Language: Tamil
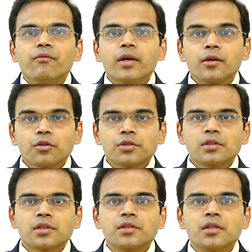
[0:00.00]

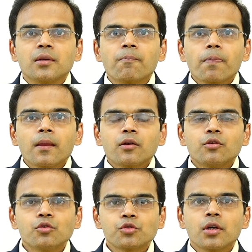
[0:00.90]
வெரிகோசில் சர்ஜரி
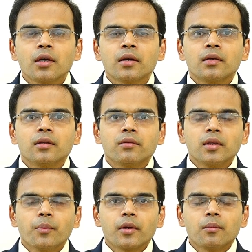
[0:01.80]
யூஸ்வலாக இது
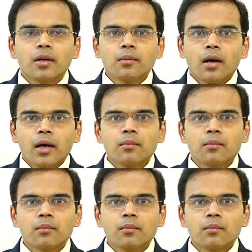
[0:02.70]
வந்து பெரும்பாலும்